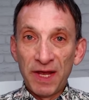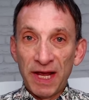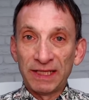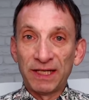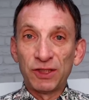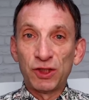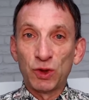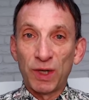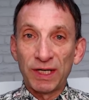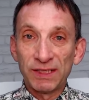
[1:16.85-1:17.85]
Эта
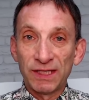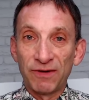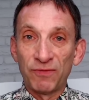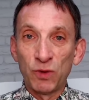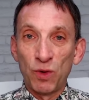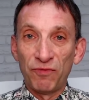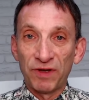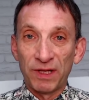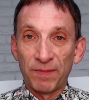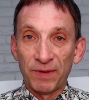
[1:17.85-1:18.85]
ситуация вновь
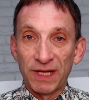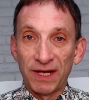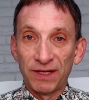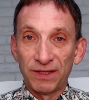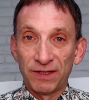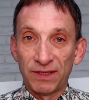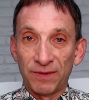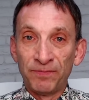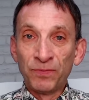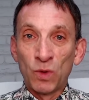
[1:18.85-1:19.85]
напоминает
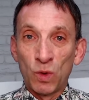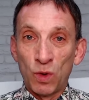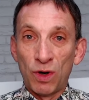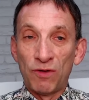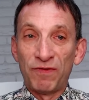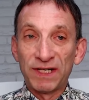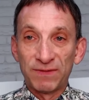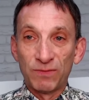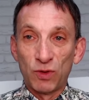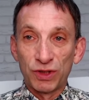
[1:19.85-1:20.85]
э, о
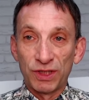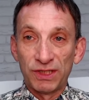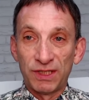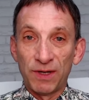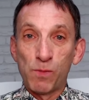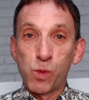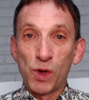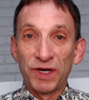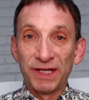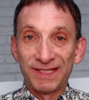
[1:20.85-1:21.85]
возможности
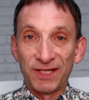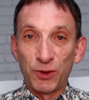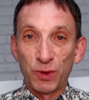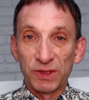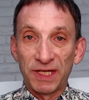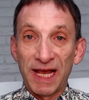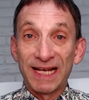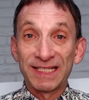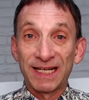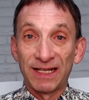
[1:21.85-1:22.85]
более серьезной
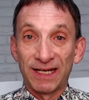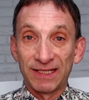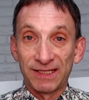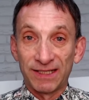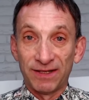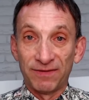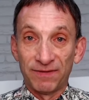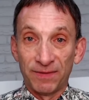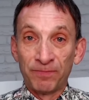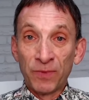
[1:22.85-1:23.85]
эскалации
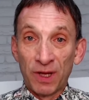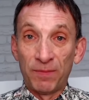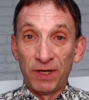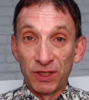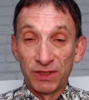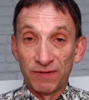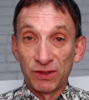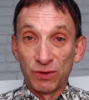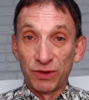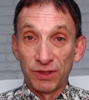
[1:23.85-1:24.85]
в
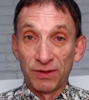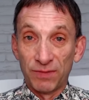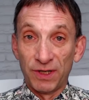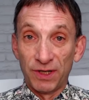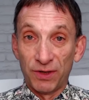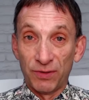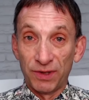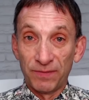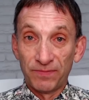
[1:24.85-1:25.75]
ближневосточном регионе.